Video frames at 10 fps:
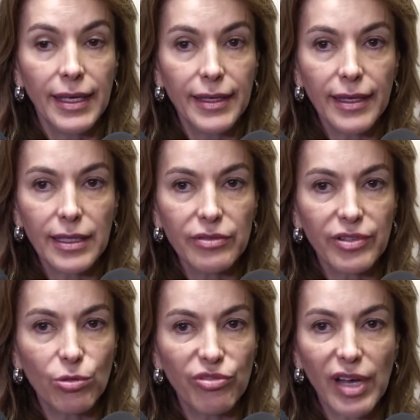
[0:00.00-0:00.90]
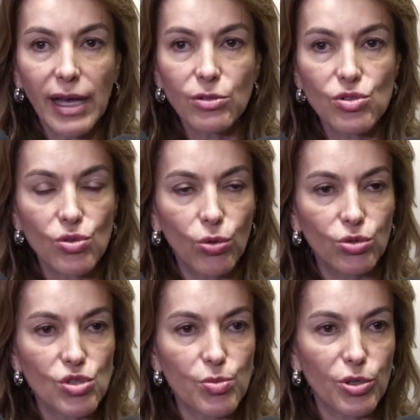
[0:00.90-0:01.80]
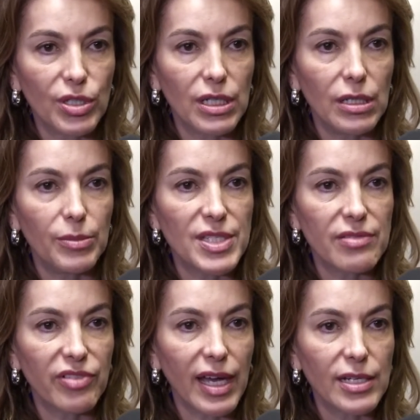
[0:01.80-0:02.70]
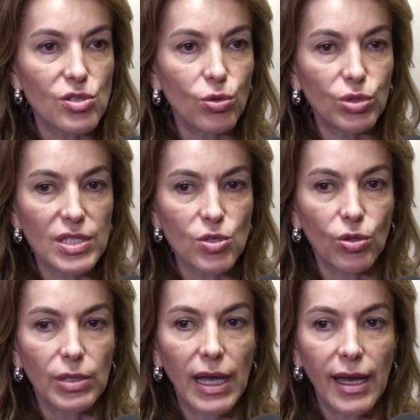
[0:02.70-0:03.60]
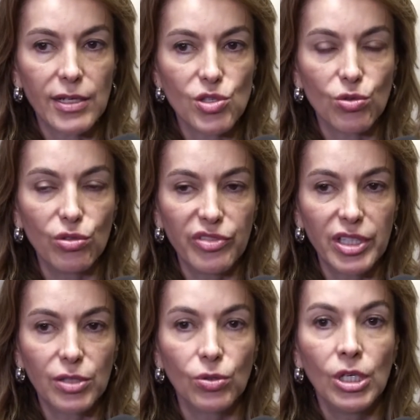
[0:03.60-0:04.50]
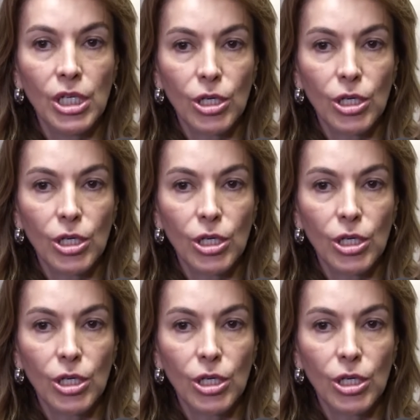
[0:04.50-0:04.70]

E aí vão vários outros programas em várias outras áreas do governo,